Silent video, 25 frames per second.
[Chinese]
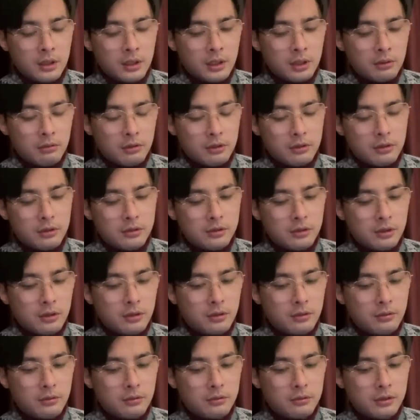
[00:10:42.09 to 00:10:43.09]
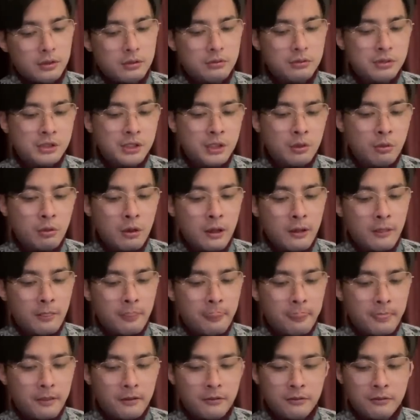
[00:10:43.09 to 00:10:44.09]
对德勤尊重监管、
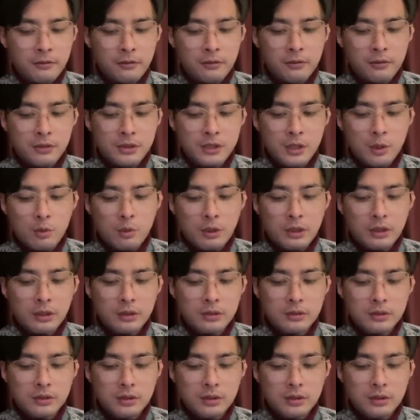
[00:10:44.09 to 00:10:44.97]
服务监管的